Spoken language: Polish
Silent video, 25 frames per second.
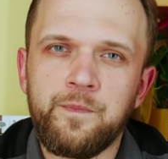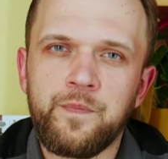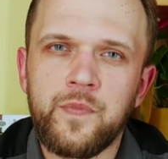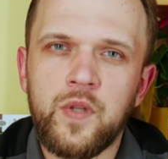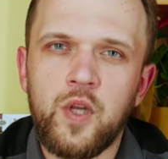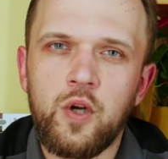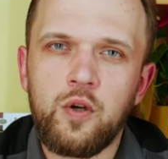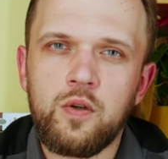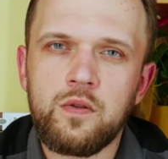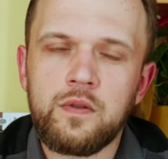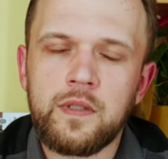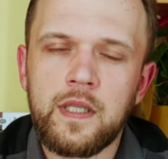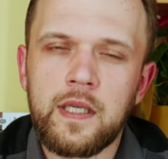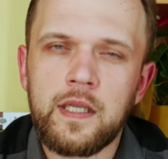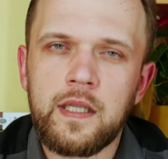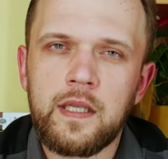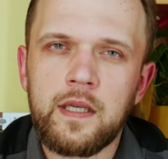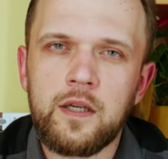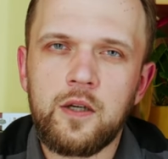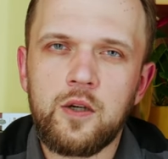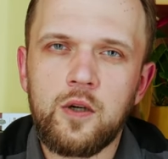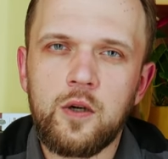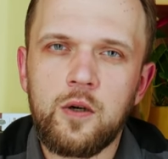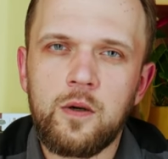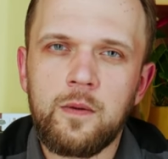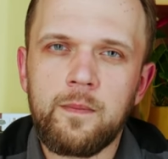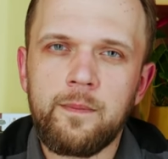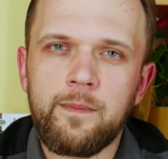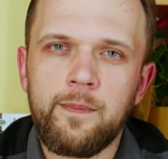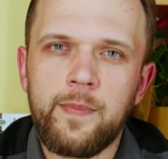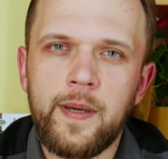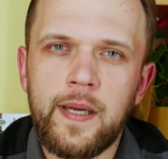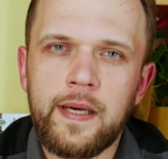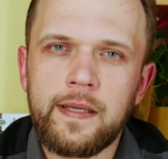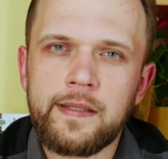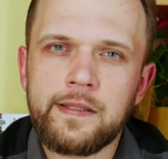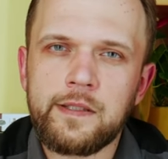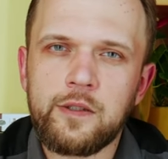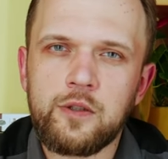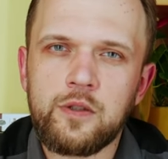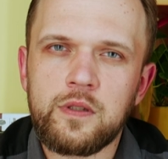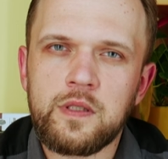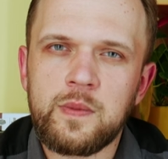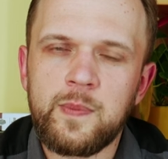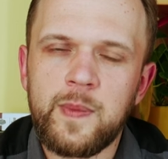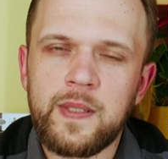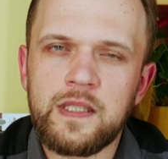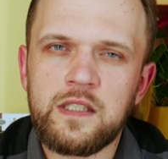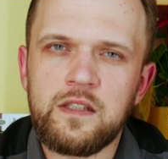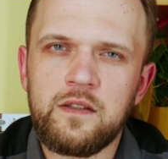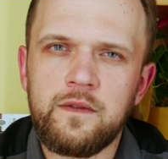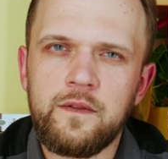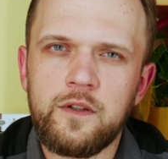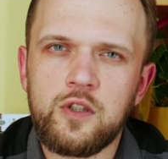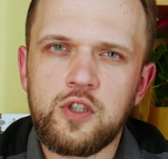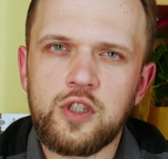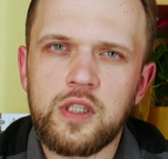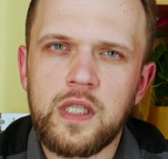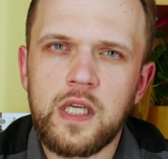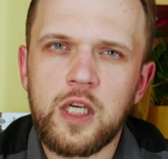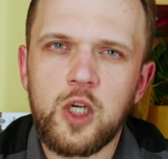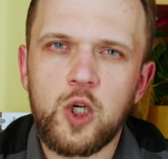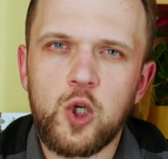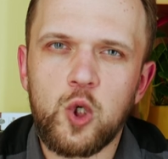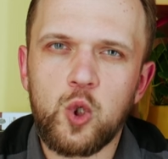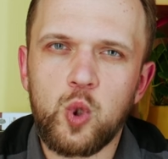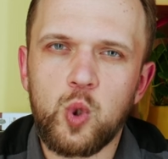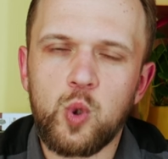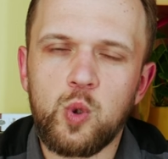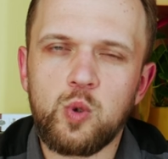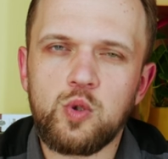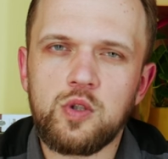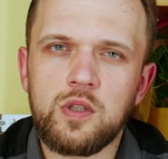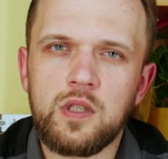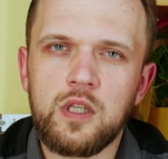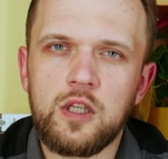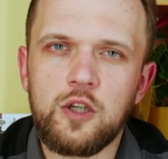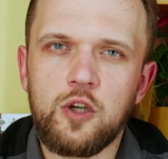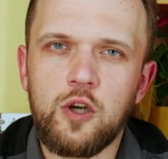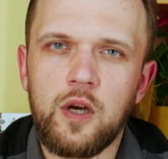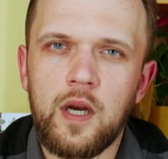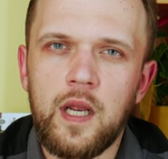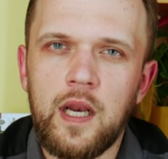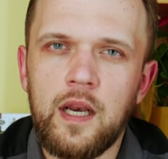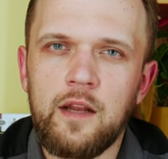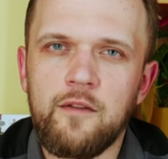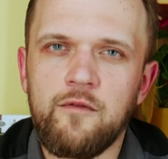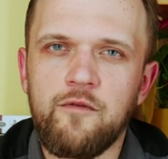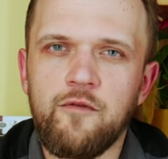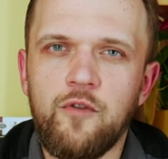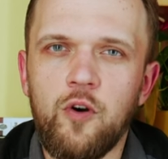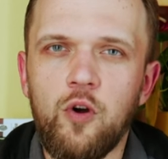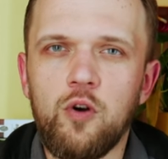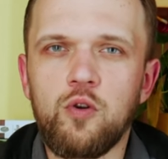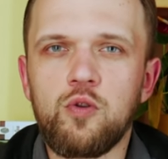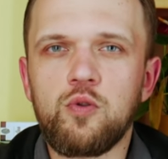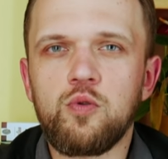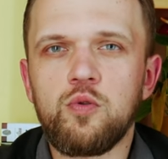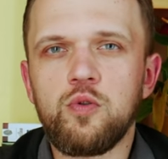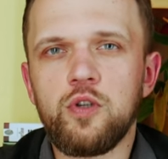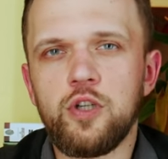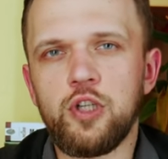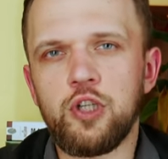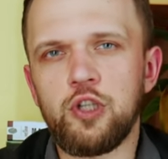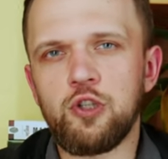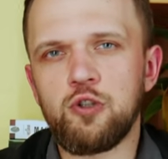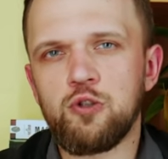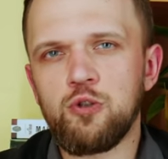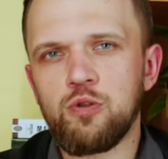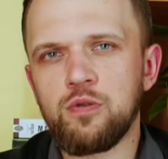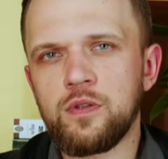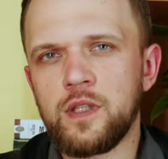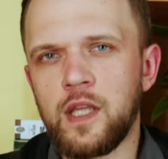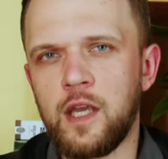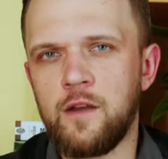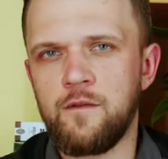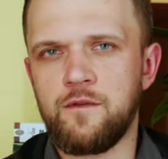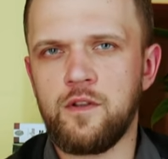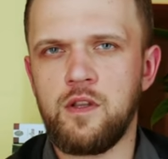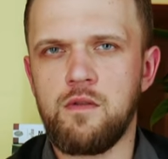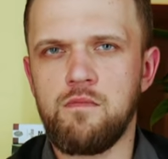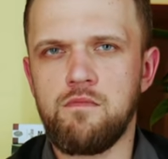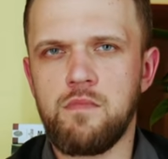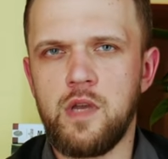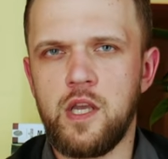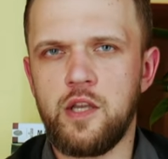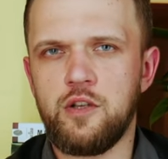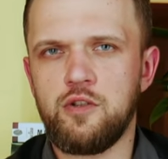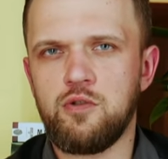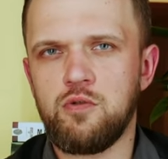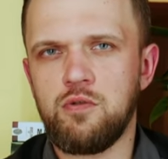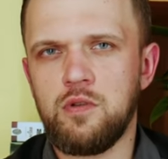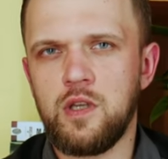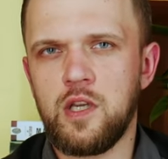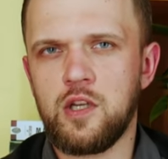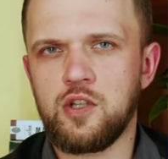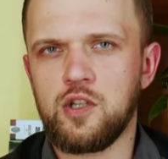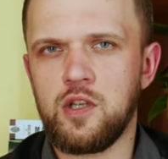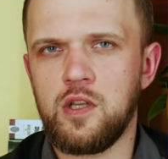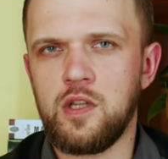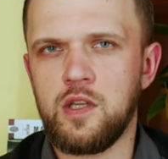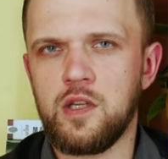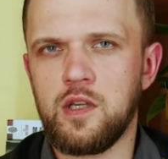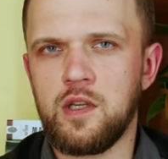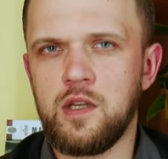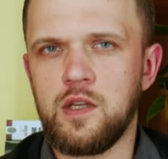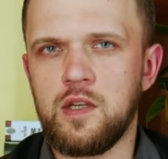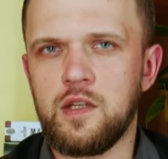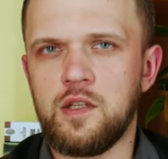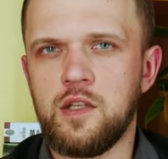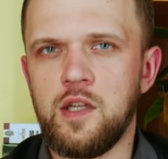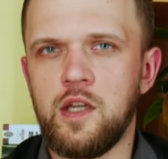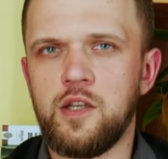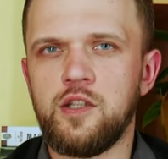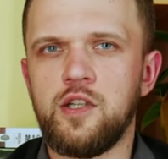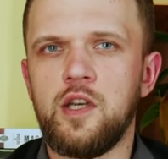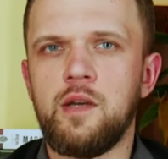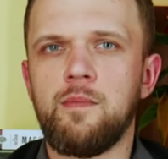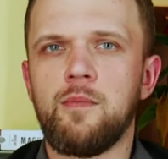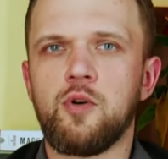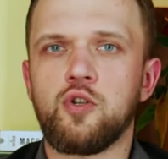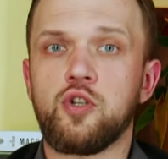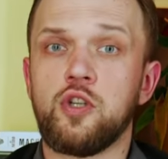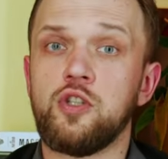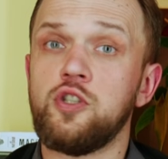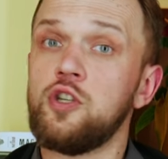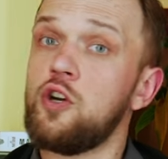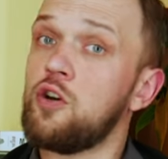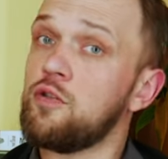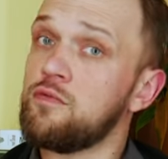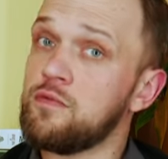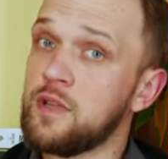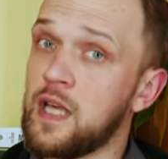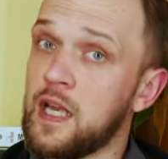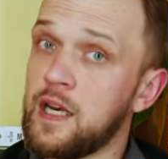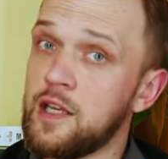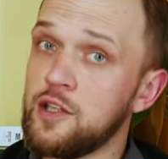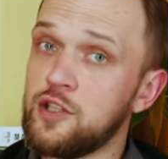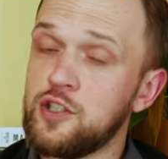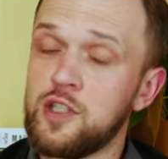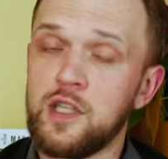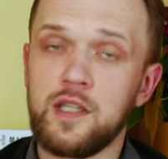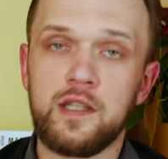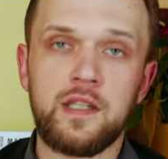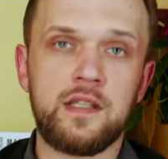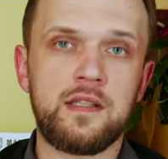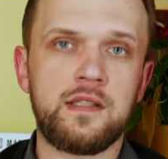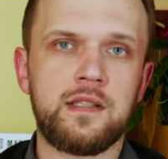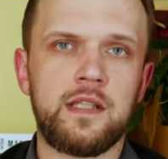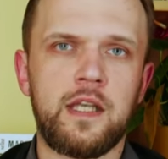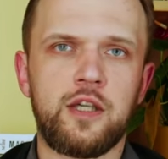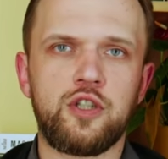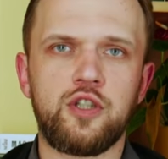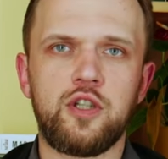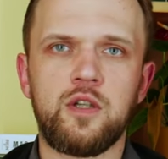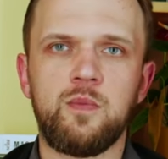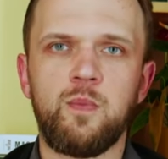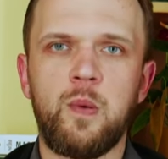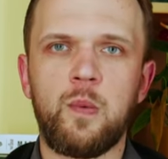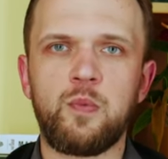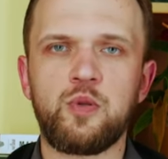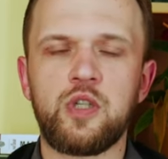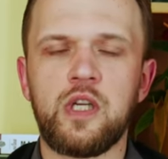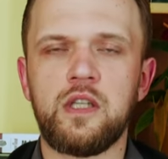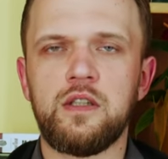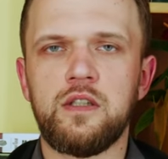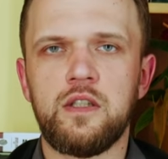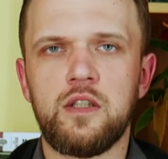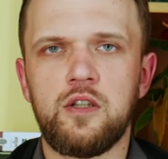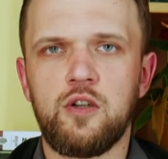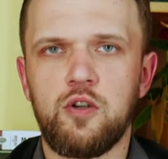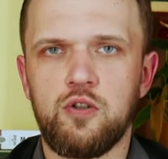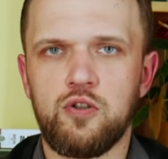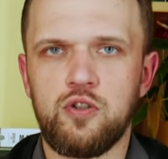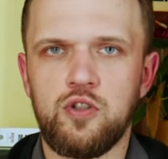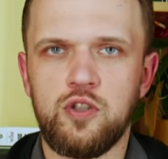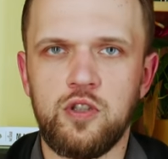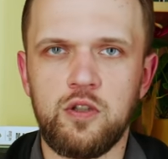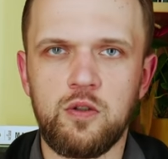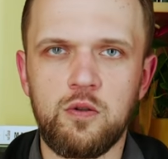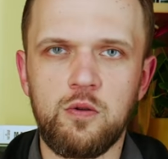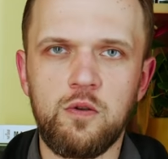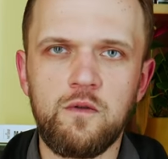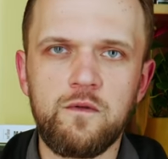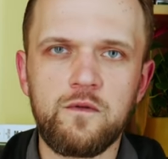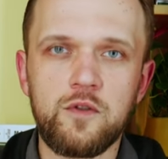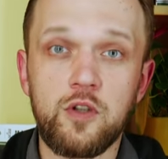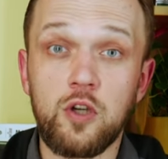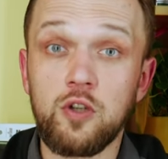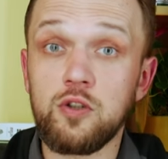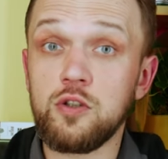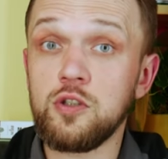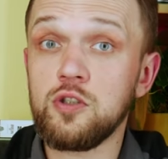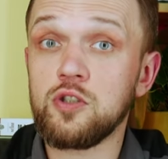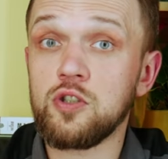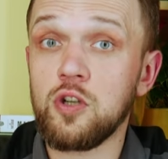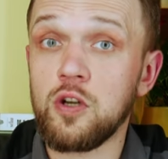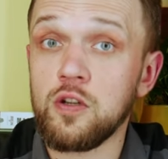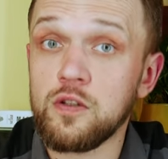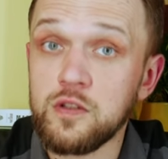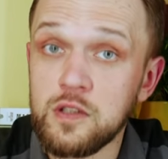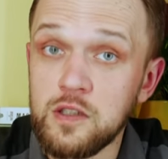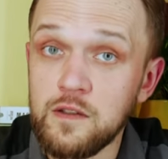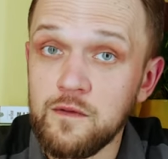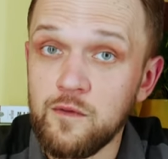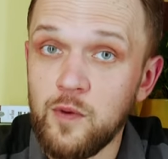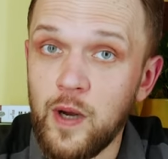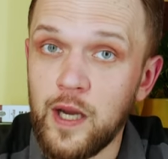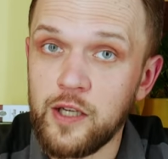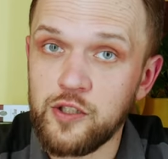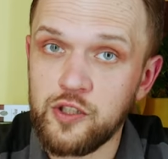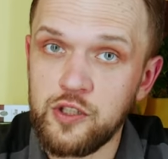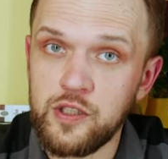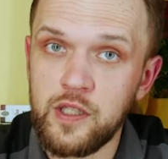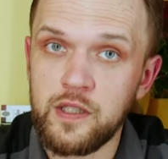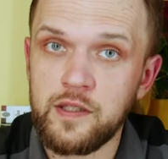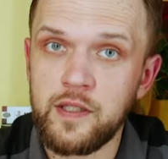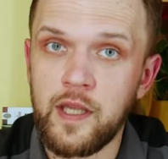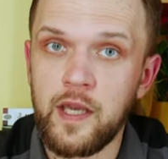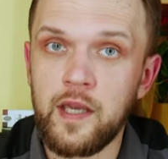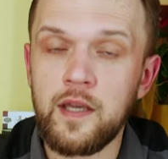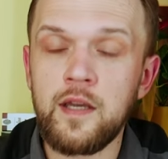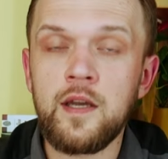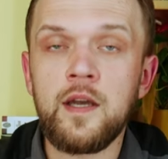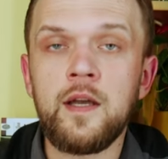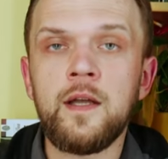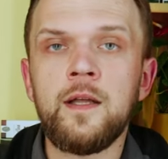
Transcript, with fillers: no, takiego bardzo specyficznego ruchu, czyli Goralen Wolku. I tutaj, w tym miejscu, jeżeli klikniecie, możecie odnaleźć jeden z naszych poprzednich odcinków dotyczący właśnie tej